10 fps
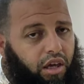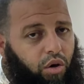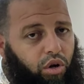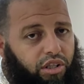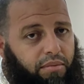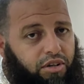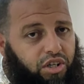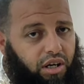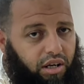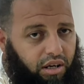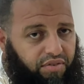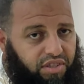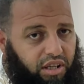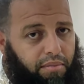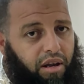كيولي عندها مشاكل
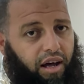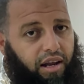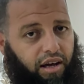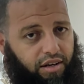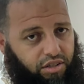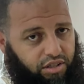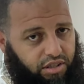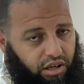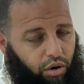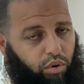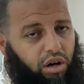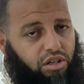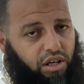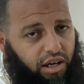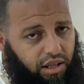نفسيه من العلاقه الجنسيه
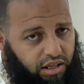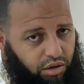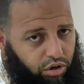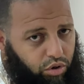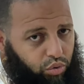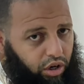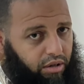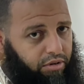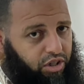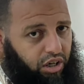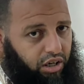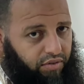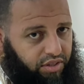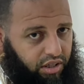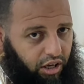والراجل كذلك تكون عنده واحد المشاكل
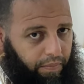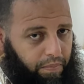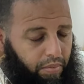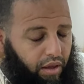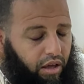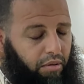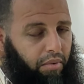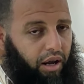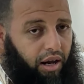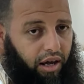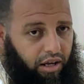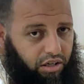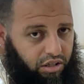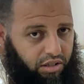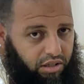نفسيه من العلاقه
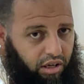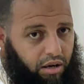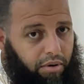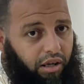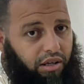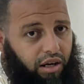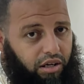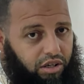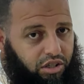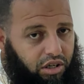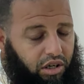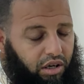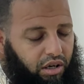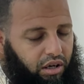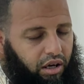الجنسيه اللي ما كتخليش
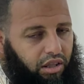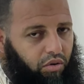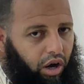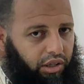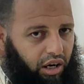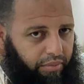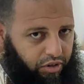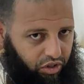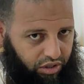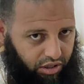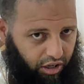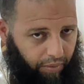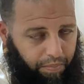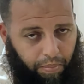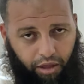يؤدي واحد الرغبه جنسيه
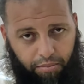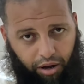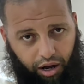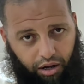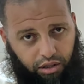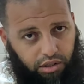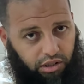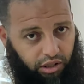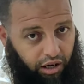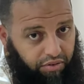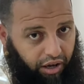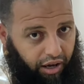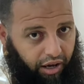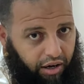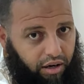مع الطرف
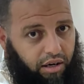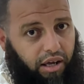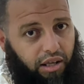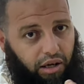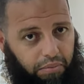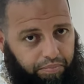الاخر لهذا